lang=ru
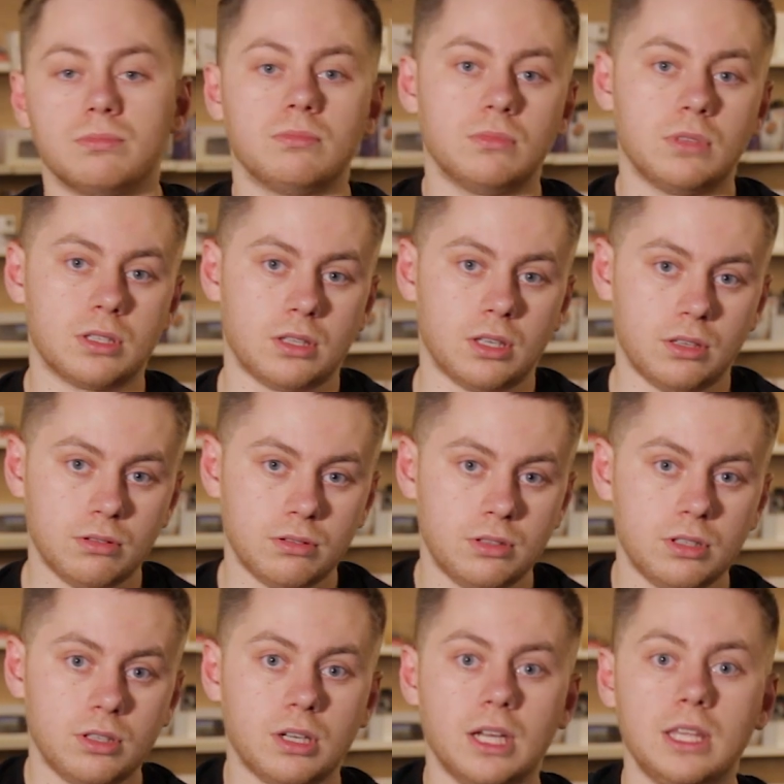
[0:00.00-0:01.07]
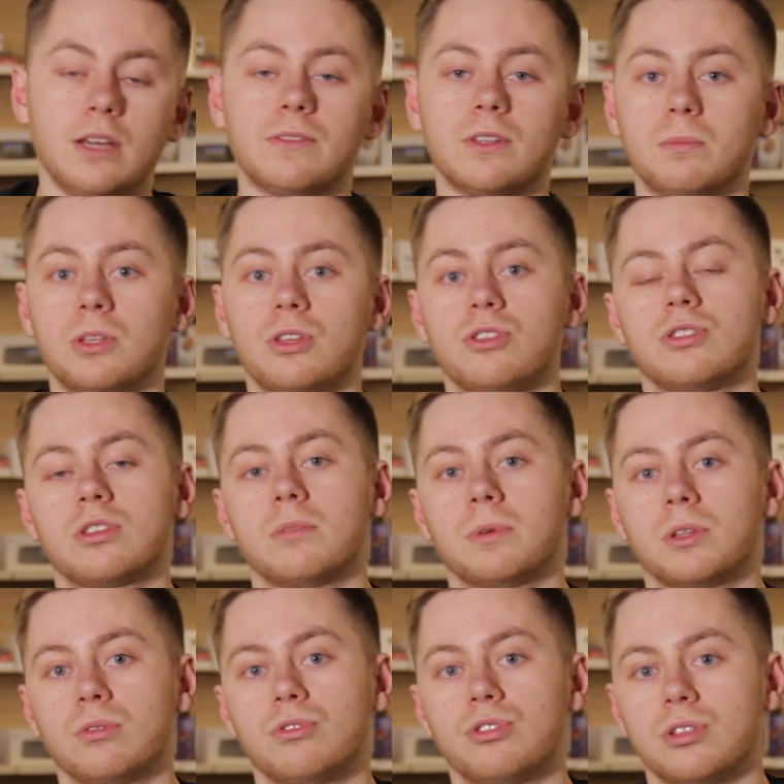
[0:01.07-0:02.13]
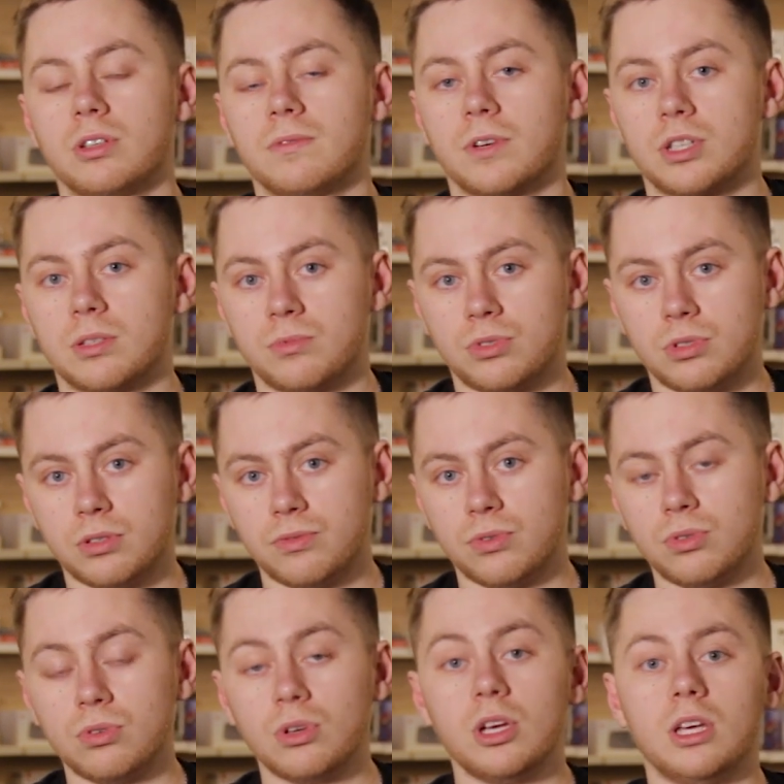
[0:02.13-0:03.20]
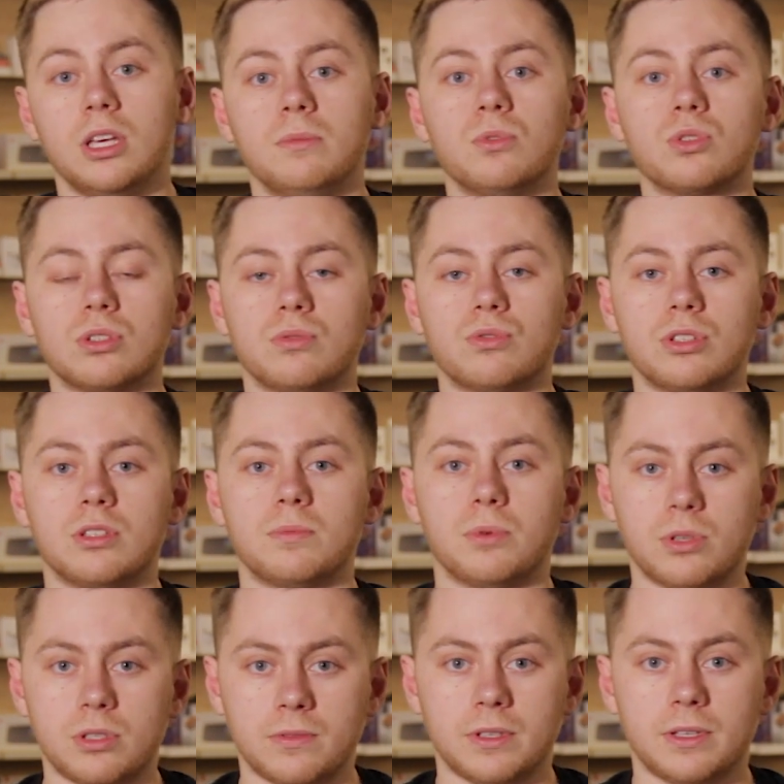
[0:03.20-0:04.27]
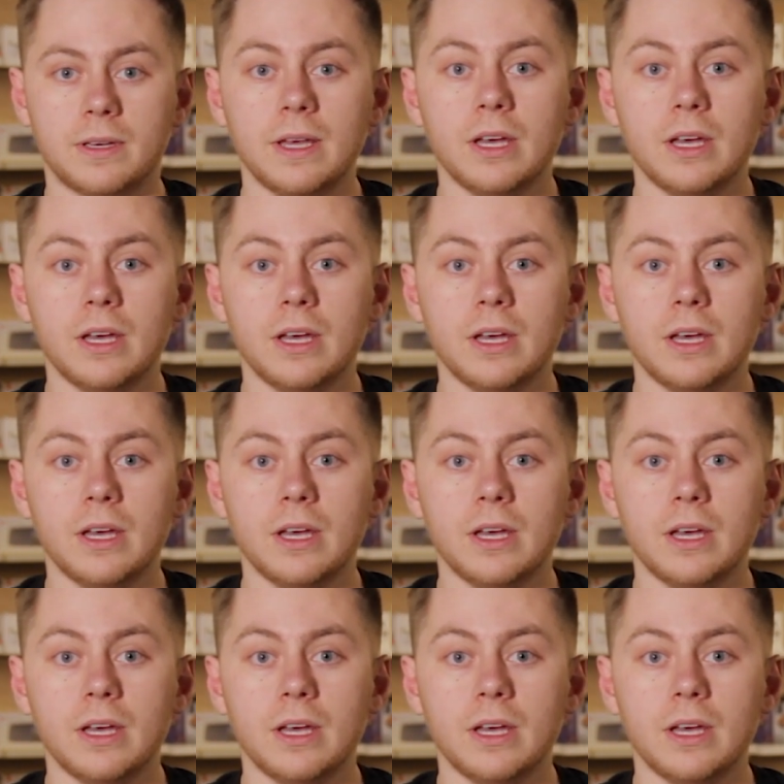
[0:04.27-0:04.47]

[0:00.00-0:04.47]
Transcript: достаете, они автоматически подключены к вашему телефону и можно уже использовать.